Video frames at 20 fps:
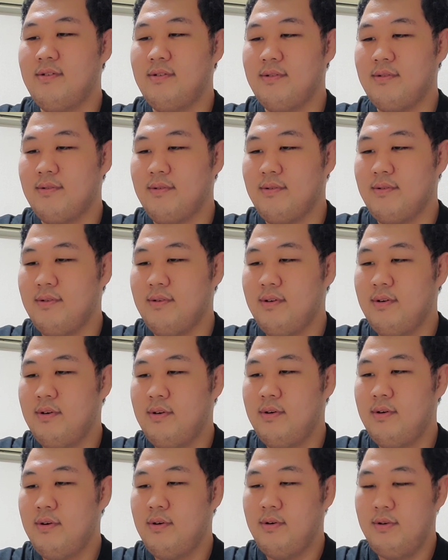そうそう。
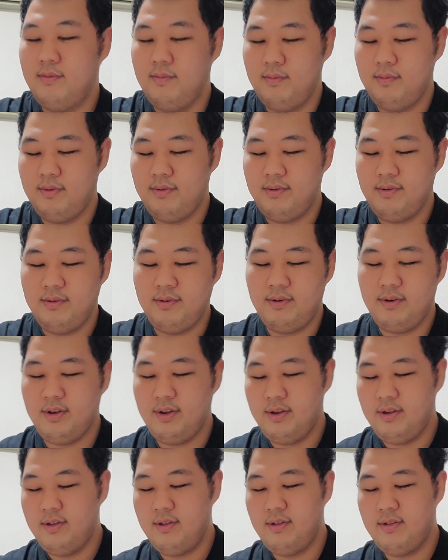すご
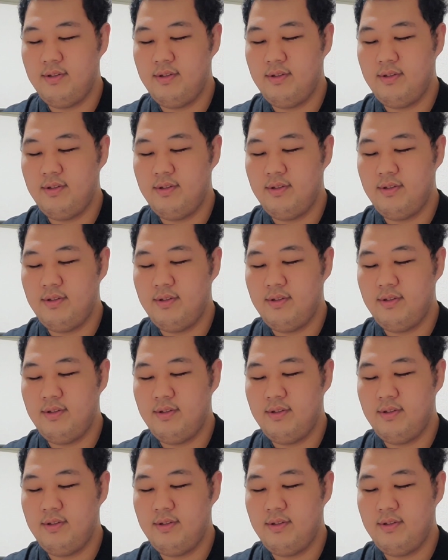い。